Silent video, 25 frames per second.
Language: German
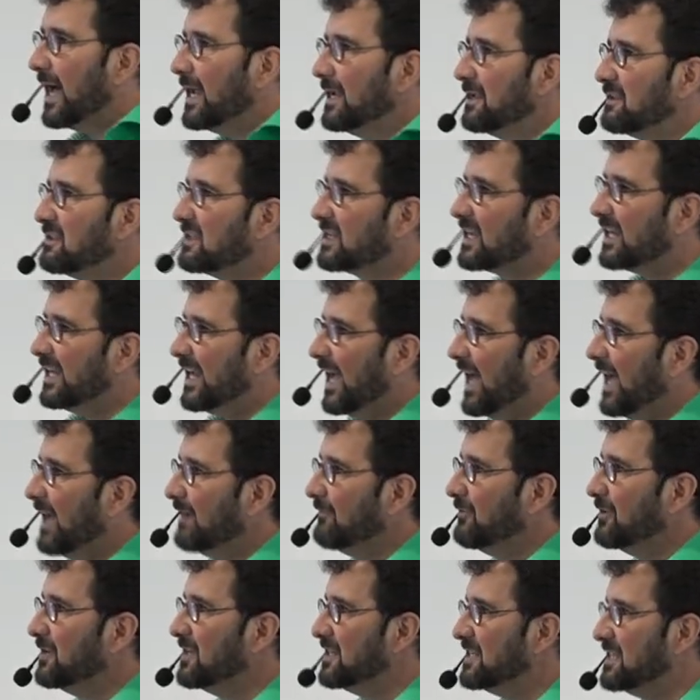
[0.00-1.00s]
alles
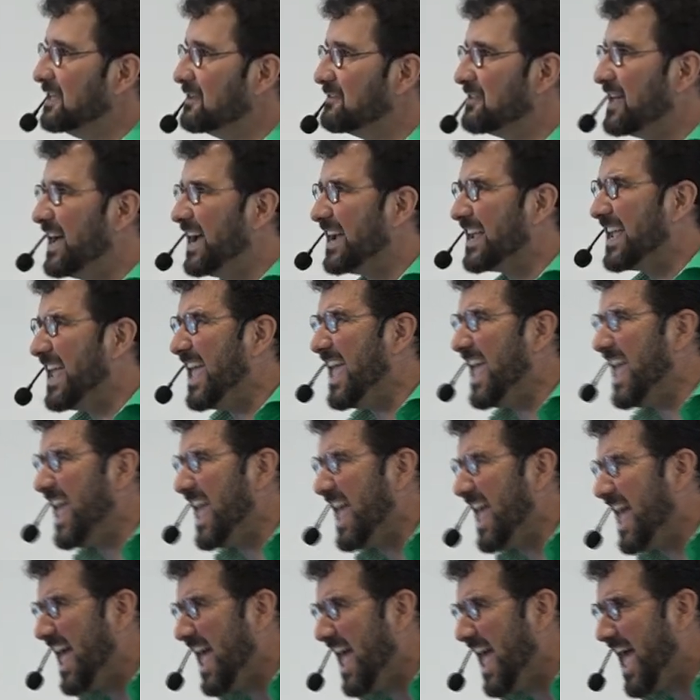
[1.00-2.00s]
klar, würdet ihr sagen,
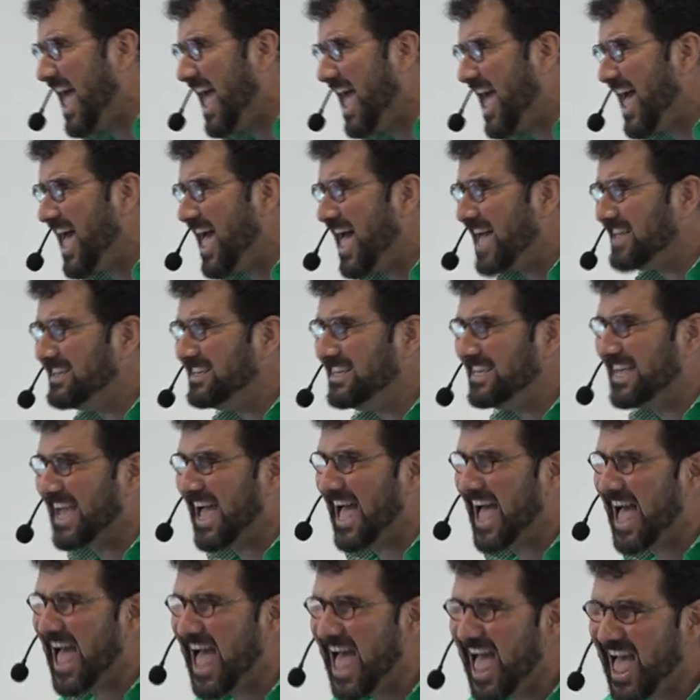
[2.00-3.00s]
äh,
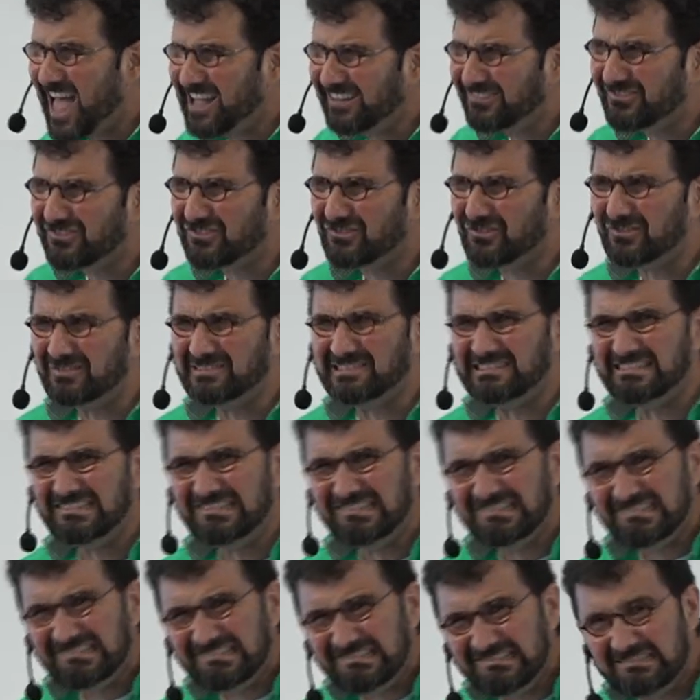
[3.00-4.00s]
ja, so,
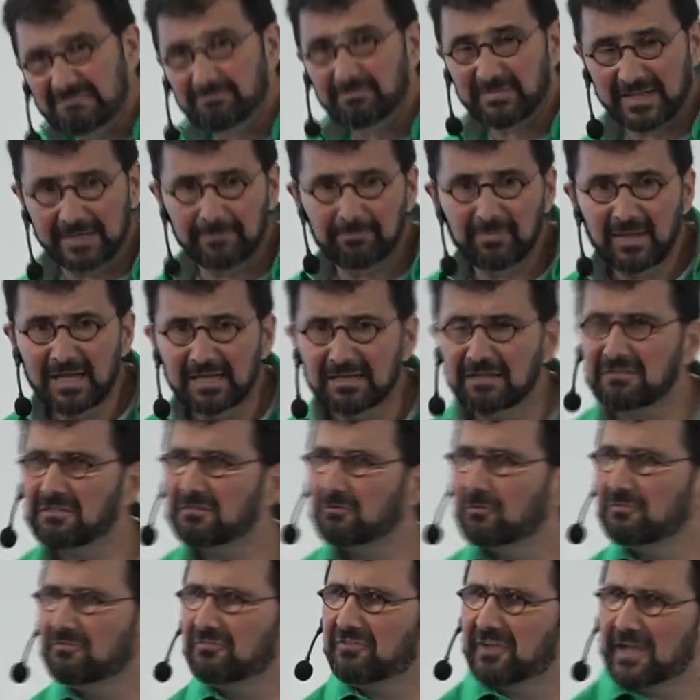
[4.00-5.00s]
äh. Ja? Das ist
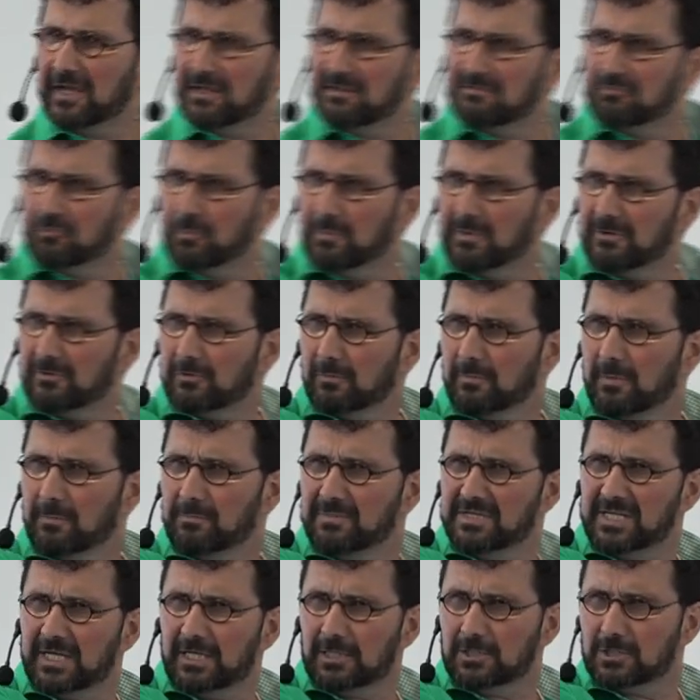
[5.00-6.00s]
so ein Vers, wo man so mit
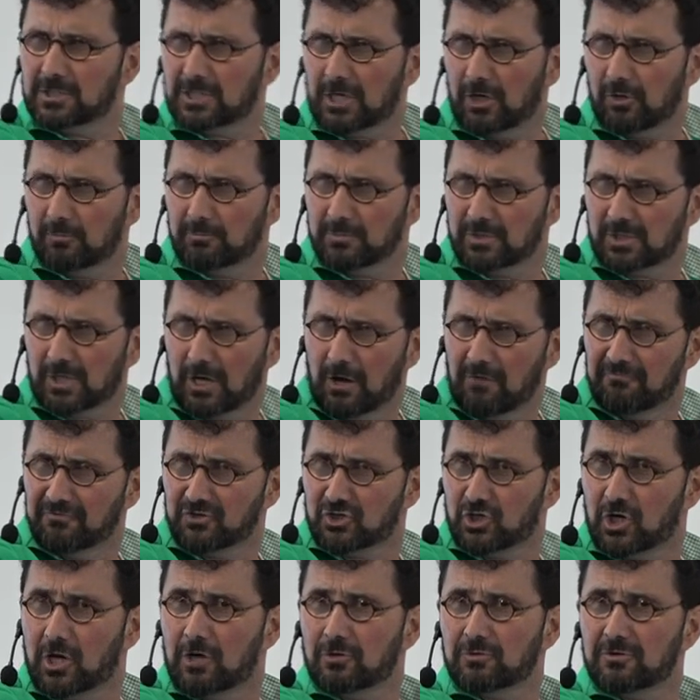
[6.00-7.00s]
dem dicken Daumen
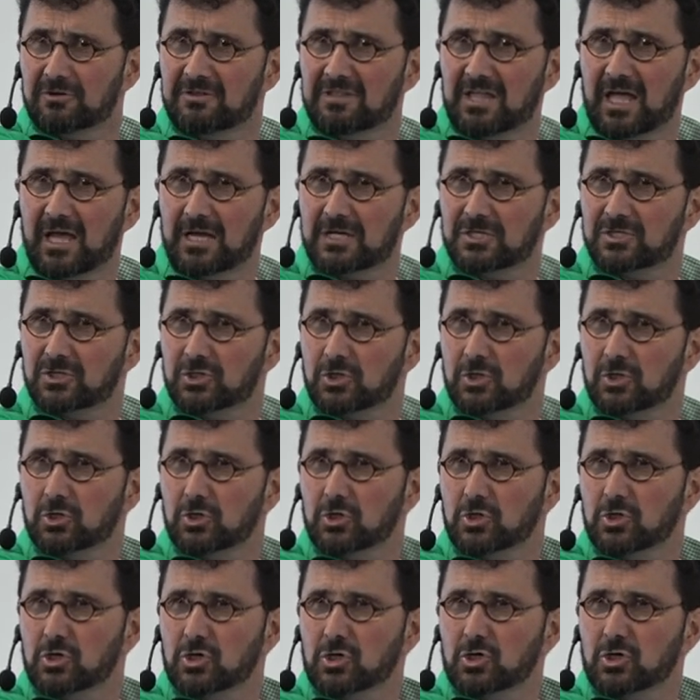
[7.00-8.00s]
draufschaut und sagt,
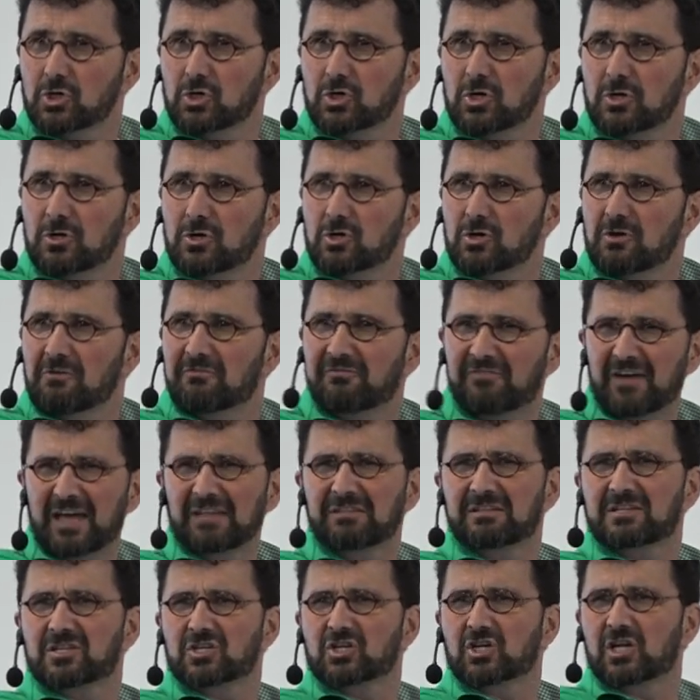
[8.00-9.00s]

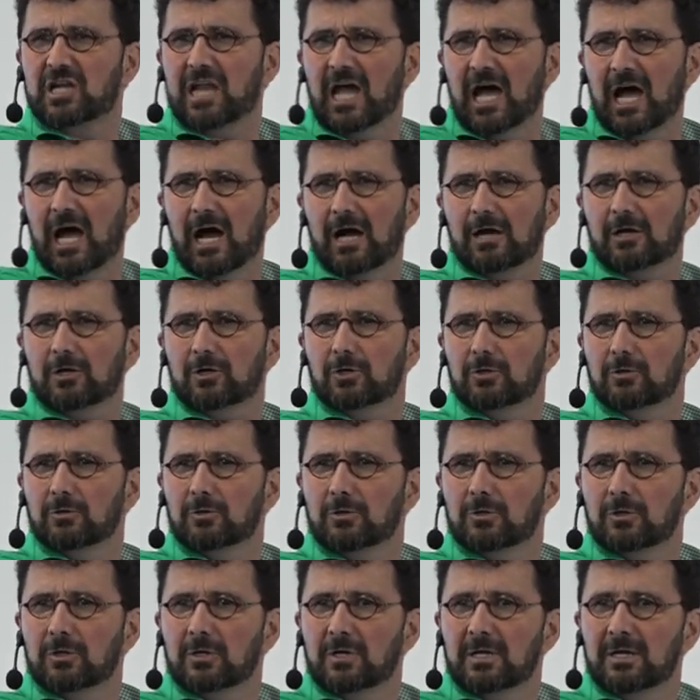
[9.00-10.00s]
fast klar.
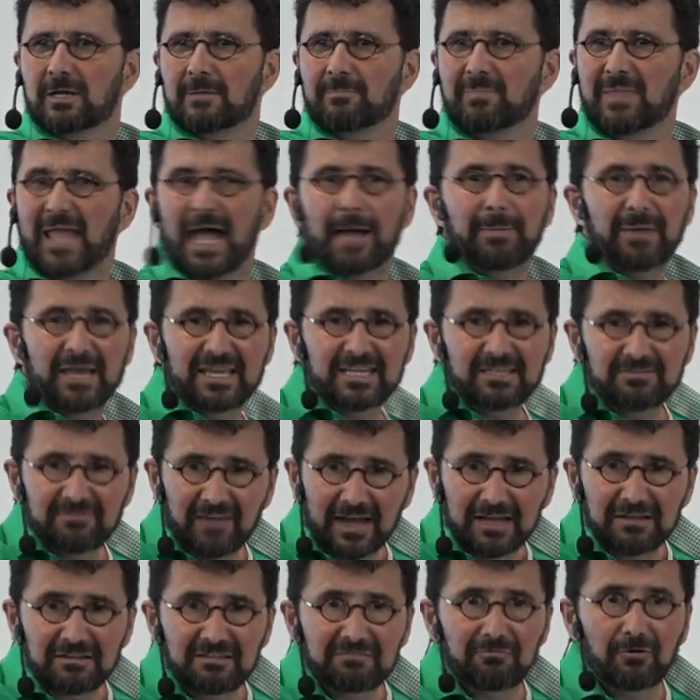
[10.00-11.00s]
Aber ich
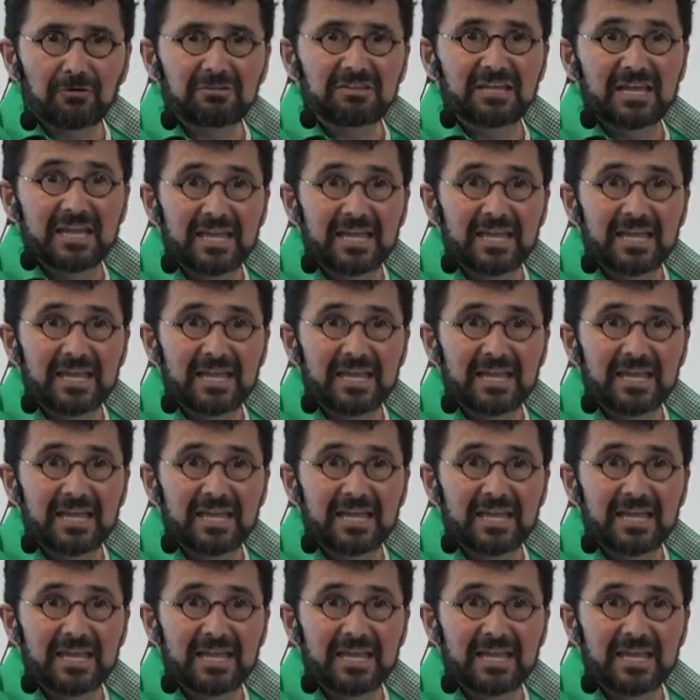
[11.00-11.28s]
weiß, wo es